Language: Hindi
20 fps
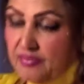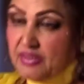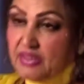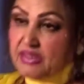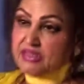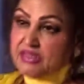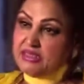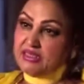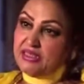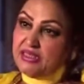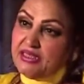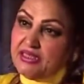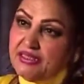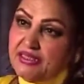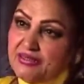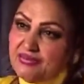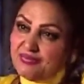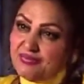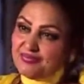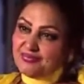मुझसे पहली
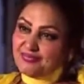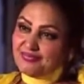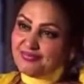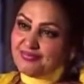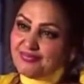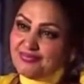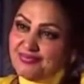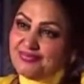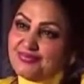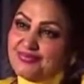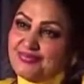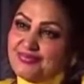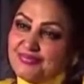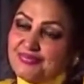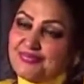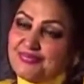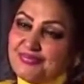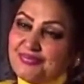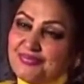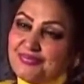सी मोहब्बत
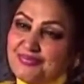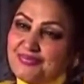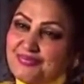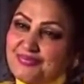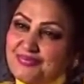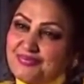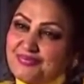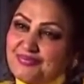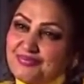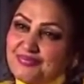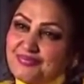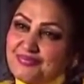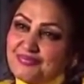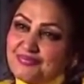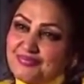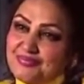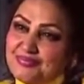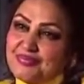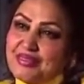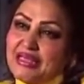फैज साहब
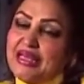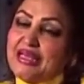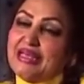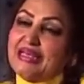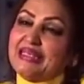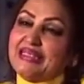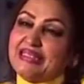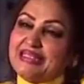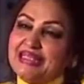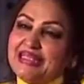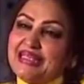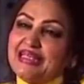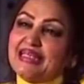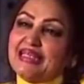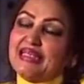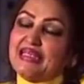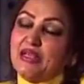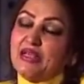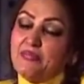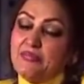की मशहूर जी
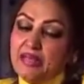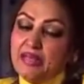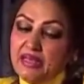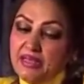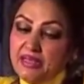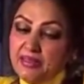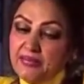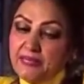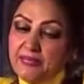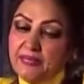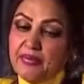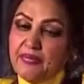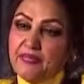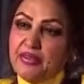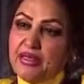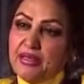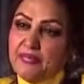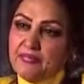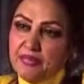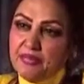ये मेरी
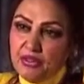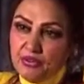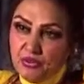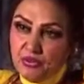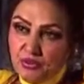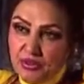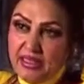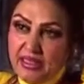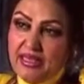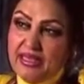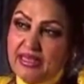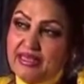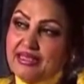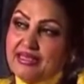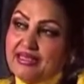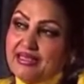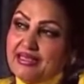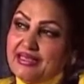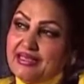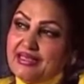मेरी अपनी धुन है
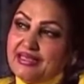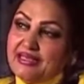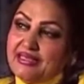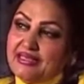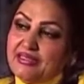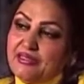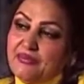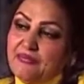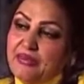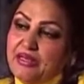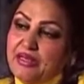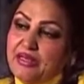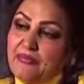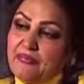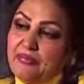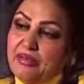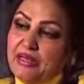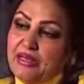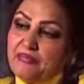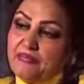जब मैंने
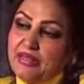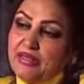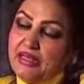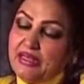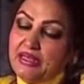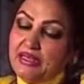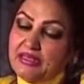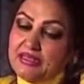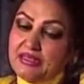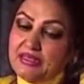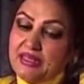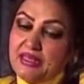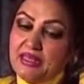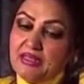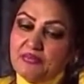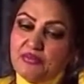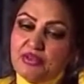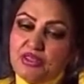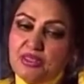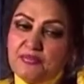पढ़ा मैंने अर्ज किया
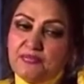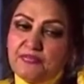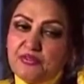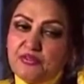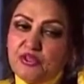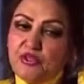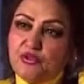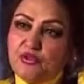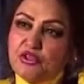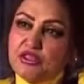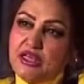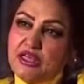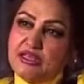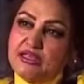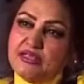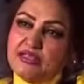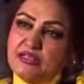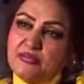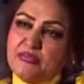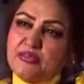ना मुझे शेर व
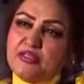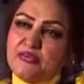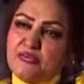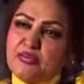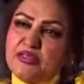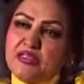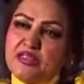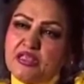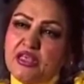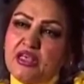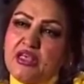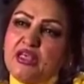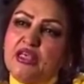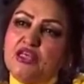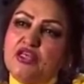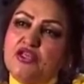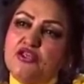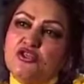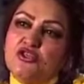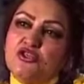शायरी से बचपन से
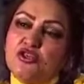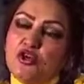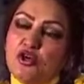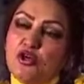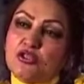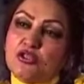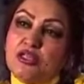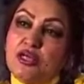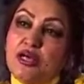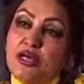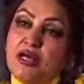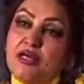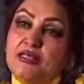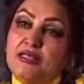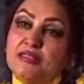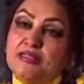शौक था